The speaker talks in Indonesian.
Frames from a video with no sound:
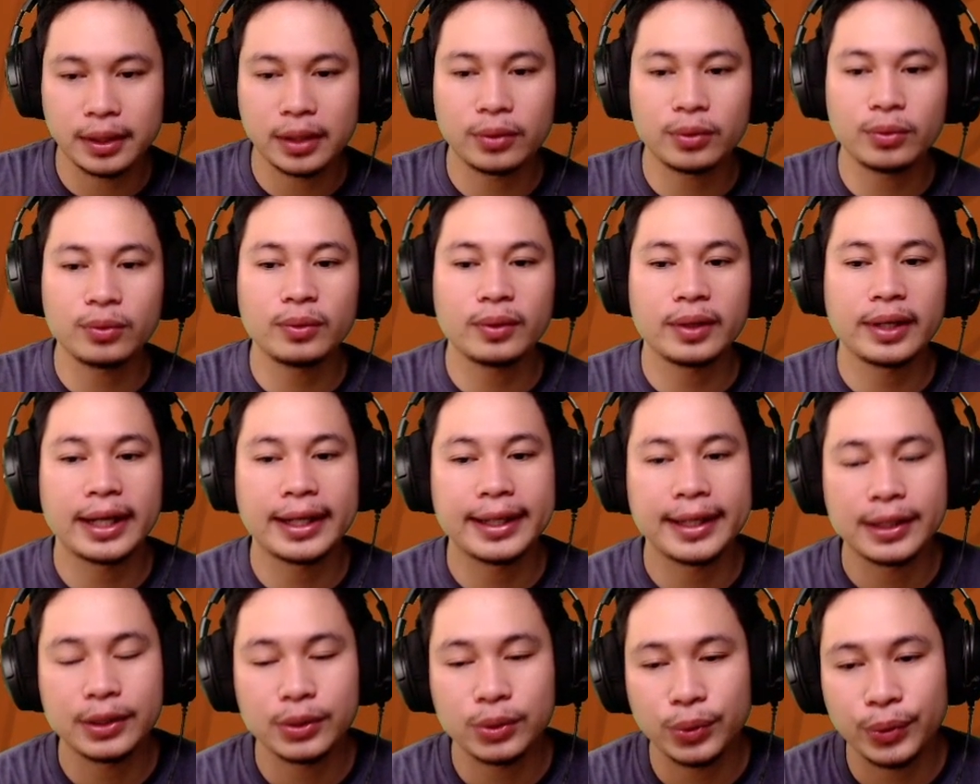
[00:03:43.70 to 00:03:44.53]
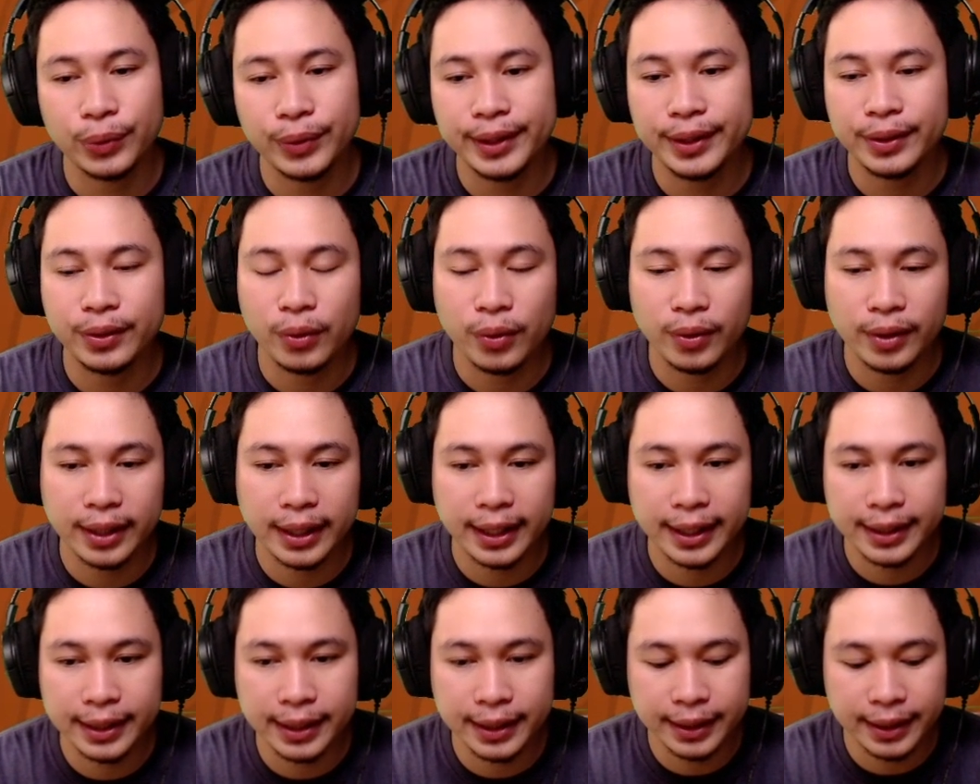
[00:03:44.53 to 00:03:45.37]
baru kalian turunin Hawk
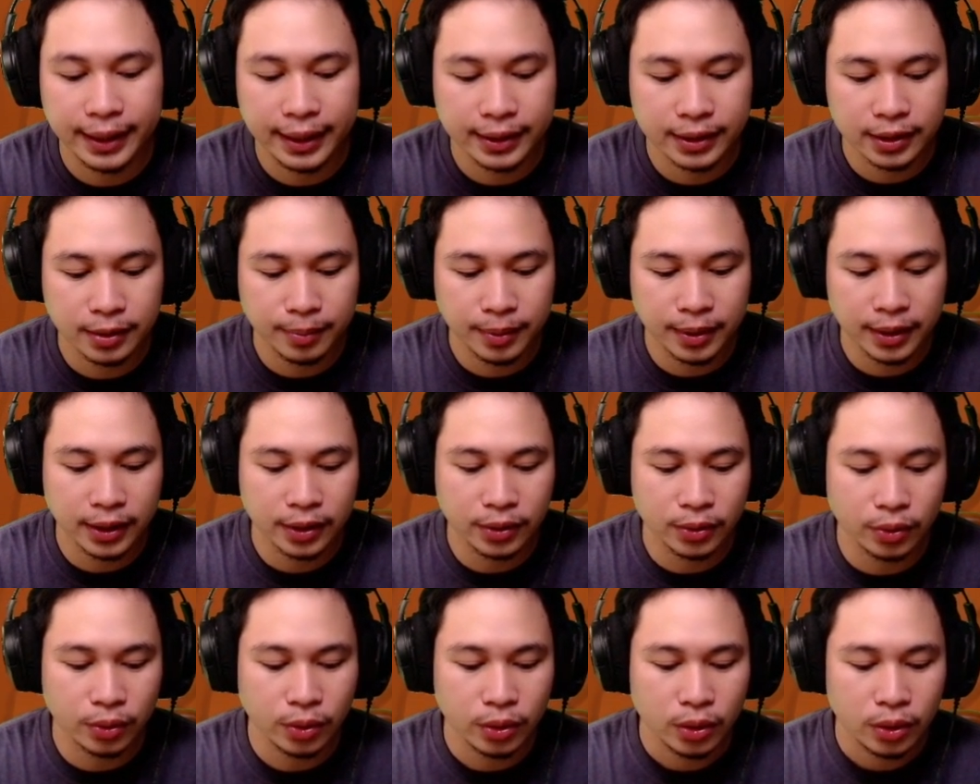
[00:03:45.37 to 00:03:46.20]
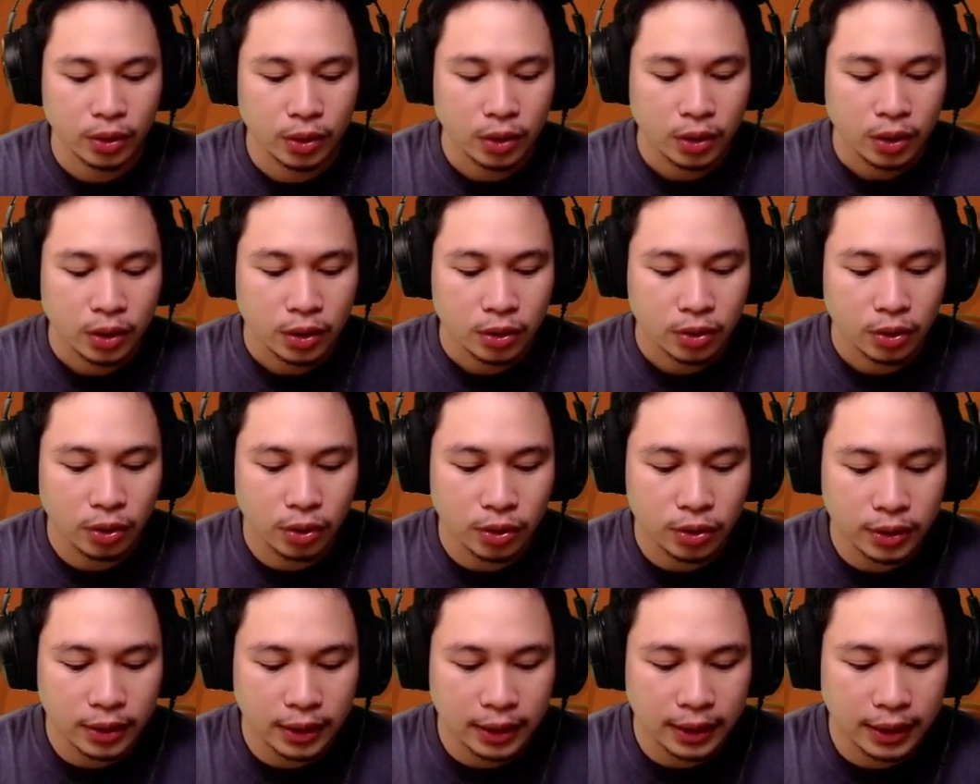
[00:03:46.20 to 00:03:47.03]
Rider-nya seperti itu.
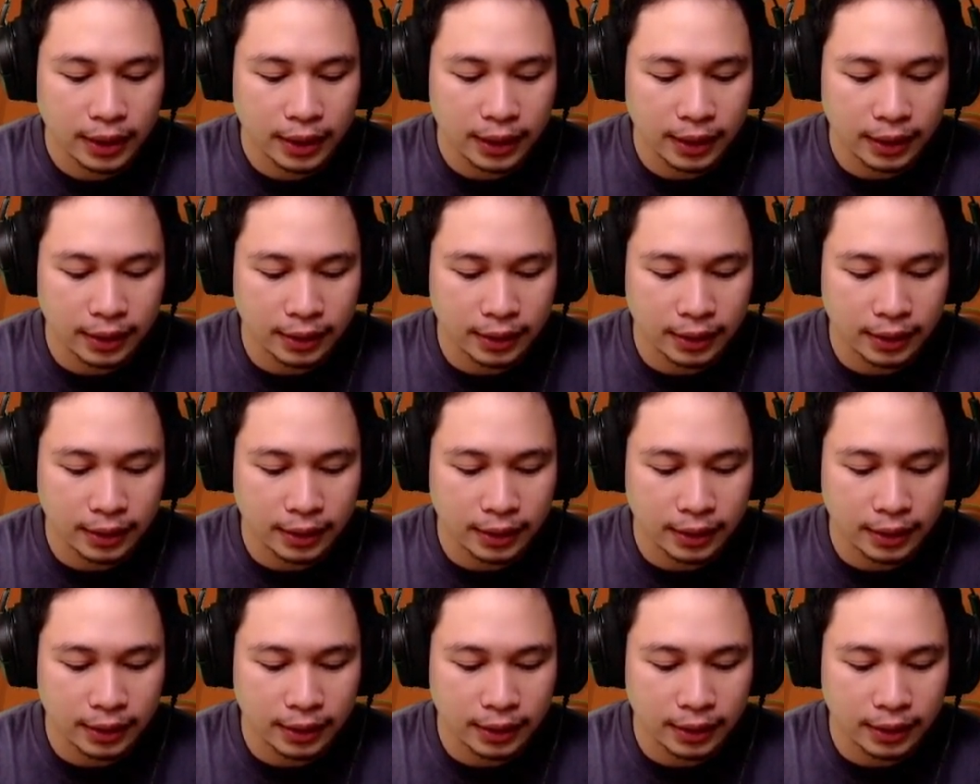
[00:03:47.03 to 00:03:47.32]
Terus uh,